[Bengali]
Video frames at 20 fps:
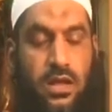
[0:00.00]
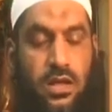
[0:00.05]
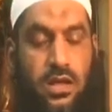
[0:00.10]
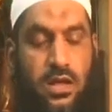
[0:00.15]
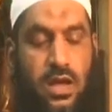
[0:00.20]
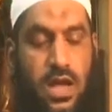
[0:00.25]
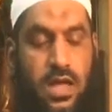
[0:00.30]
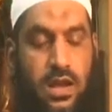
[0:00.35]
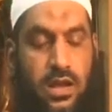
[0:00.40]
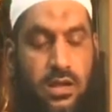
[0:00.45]

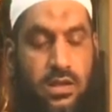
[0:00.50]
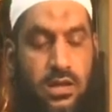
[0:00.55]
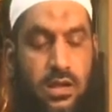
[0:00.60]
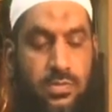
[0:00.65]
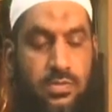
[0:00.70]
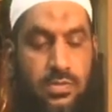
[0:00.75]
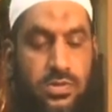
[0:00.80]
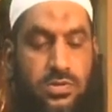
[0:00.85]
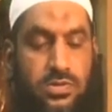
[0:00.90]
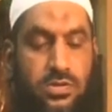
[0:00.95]
আরেকটি
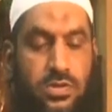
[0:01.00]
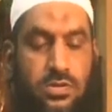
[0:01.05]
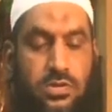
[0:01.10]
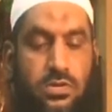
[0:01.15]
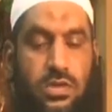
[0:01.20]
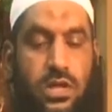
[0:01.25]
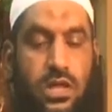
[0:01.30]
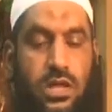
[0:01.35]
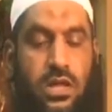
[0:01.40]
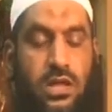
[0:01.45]

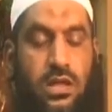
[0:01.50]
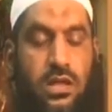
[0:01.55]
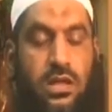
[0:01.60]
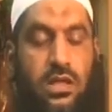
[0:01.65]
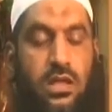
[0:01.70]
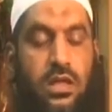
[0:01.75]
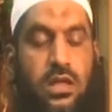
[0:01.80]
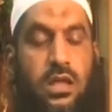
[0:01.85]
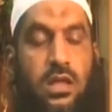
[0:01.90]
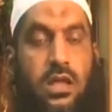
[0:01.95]
প্রশ্নোত্তরে
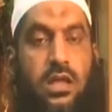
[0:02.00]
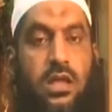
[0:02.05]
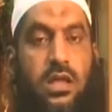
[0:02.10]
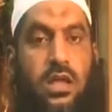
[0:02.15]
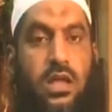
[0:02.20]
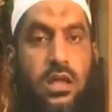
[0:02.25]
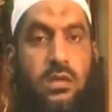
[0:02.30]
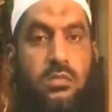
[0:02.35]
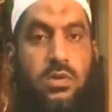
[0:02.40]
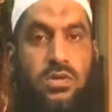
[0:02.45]

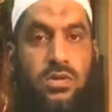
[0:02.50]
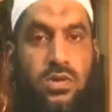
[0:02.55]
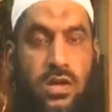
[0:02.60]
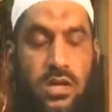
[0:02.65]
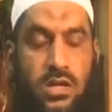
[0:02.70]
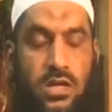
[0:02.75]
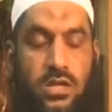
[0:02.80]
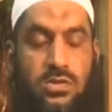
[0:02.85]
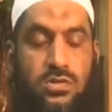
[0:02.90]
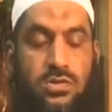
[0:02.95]
এই
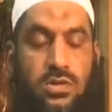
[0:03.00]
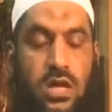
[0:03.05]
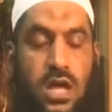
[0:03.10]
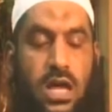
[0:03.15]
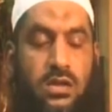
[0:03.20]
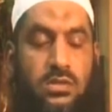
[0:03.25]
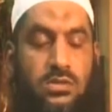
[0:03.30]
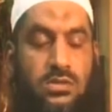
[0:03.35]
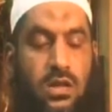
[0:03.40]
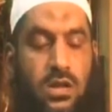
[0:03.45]
বিষয়ের কিছুটা
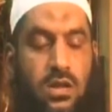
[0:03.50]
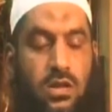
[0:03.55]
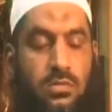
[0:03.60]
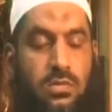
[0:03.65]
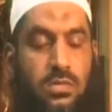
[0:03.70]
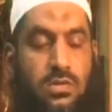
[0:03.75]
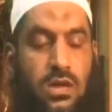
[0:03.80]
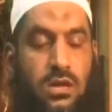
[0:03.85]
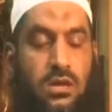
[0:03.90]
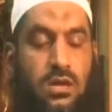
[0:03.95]
আলোচনার
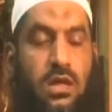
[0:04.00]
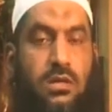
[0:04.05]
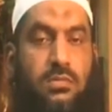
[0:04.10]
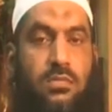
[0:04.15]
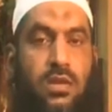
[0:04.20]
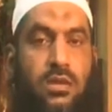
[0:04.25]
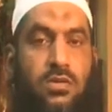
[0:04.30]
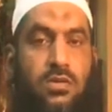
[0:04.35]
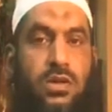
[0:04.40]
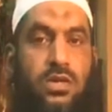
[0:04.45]
অবতারণা
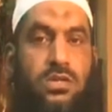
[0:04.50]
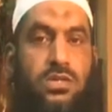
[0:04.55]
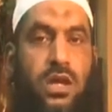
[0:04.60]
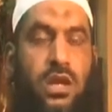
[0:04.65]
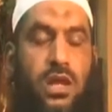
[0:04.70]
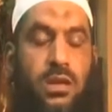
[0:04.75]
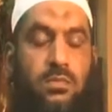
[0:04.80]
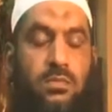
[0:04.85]
আমরা করেছিলাম